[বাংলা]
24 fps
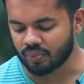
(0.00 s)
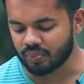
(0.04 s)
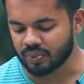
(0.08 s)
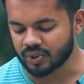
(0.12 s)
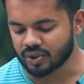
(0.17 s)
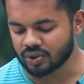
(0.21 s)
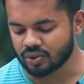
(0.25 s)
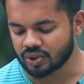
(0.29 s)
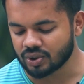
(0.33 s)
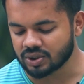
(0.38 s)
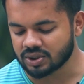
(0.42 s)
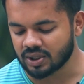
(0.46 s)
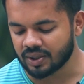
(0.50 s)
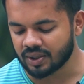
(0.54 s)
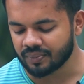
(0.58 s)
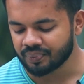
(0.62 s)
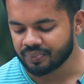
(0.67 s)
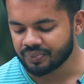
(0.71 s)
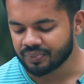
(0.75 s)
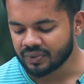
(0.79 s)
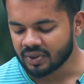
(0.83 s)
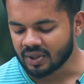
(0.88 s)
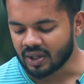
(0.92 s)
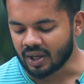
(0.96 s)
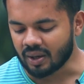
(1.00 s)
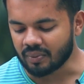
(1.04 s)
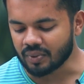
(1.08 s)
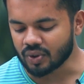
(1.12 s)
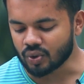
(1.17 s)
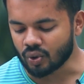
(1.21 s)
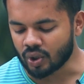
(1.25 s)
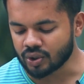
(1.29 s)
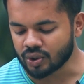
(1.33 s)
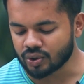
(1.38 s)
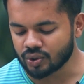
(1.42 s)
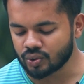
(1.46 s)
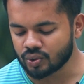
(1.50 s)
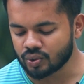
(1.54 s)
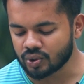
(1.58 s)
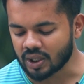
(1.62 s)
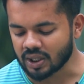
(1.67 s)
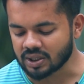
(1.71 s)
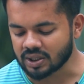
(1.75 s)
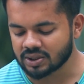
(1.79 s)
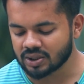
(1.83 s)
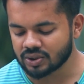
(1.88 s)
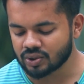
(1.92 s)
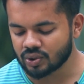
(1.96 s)
কমপ্লিট হয়েছে আমি কন্টিনিউ
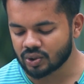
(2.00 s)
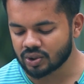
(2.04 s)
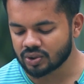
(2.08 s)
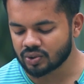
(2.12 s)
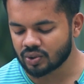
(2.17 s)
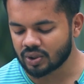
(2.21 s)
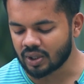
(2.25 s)
টাস্কে যদি